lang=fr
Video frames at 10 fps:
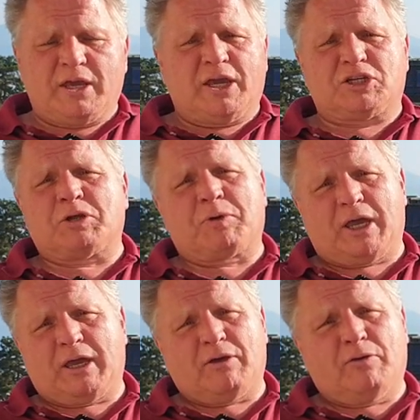Et
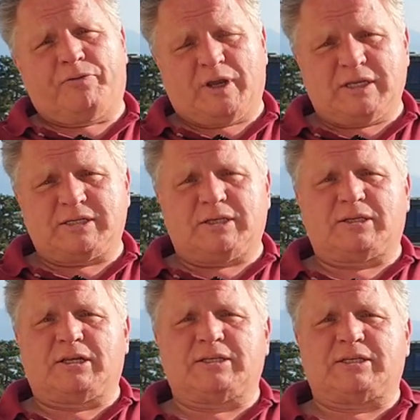j'aimerais euh,
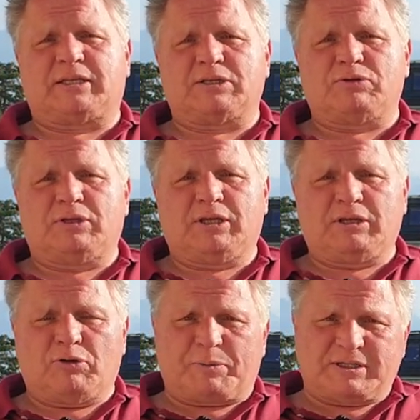féliciter les
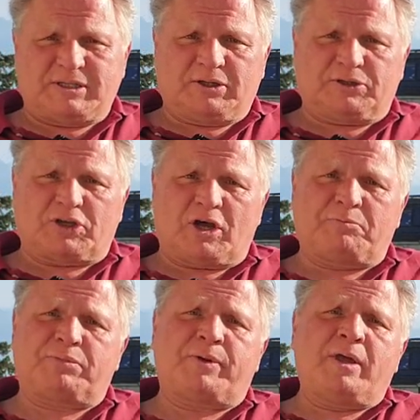États-Unis, le président
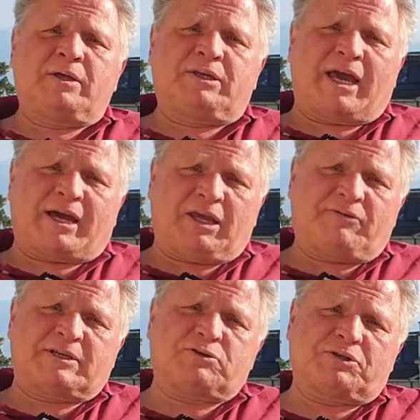Trump, qui
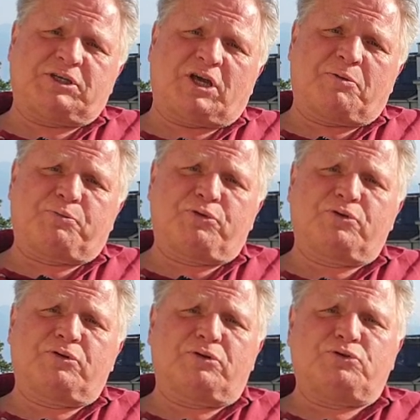arrive à sortir un
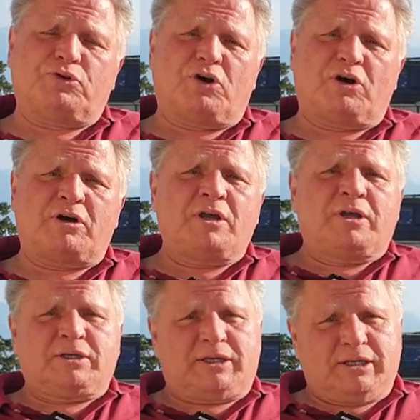peu euh, du lot,
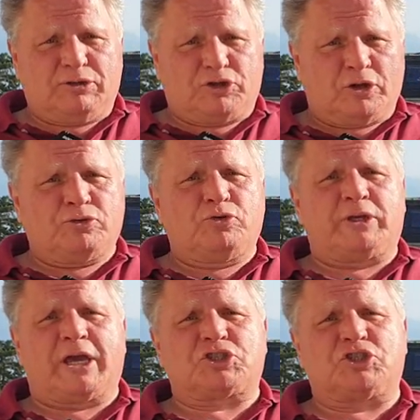qui donne du
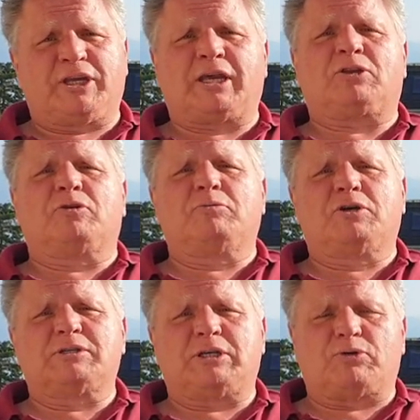cash
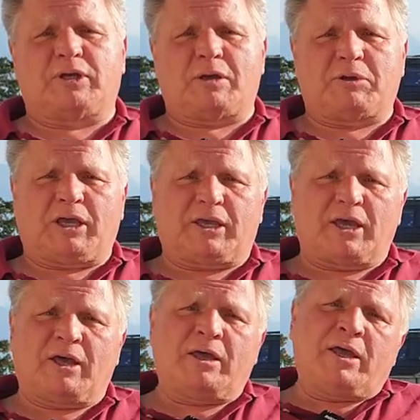directement aux citoyens
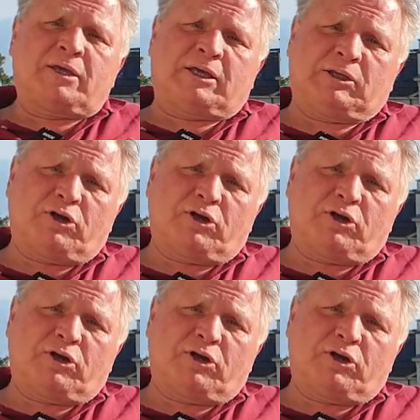américains, qui